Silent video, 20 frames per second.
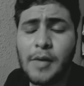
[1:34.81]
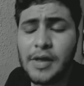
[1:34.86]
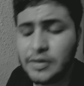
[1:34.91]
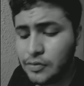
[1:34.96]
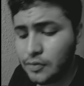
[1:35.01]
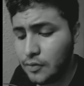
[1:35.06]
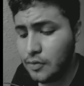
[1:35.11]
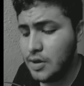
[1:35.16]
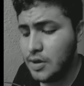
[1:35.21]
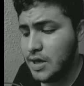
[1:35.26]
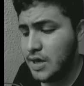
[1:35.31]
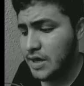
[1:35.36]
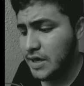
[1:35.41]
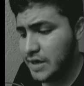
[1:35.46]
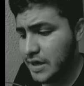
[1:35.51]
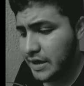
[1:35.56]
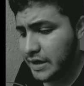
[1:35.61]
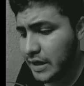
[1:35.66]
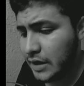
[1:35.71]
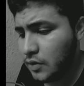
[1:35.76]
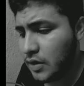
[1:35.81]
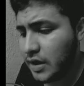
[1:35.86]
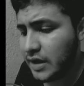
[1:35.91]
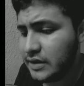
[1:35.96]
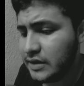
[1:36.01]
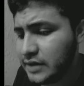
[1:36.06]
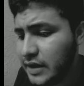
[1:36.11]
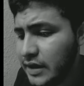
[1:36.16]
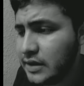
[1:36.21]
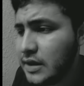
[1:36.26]
y háganlo es hora de que
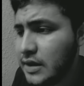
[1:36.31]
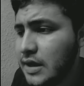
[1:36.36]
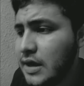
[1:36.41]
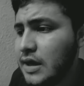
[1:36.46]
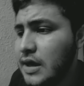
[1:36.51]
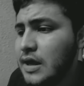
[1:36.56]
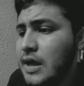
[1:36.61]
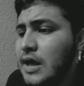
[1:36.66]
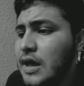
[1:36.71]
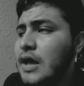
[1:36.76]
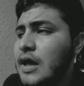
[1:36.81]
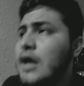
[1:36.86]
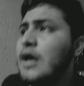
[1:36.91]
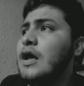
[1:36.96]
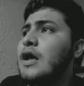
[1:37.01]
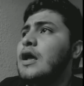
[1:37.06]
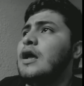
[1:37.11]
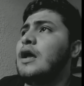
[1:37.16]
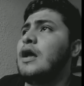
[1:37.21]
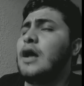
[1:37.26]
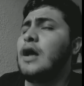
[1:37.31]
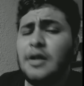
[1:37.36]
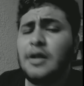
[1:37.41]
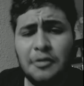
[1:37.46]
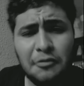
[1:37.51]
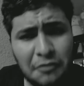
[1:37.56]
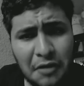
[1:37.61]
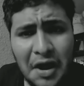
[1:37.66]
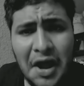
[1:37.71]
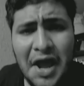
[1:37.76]
sepamos la verdad sobre
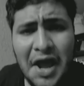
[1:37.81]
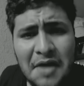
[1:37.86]
Huicho.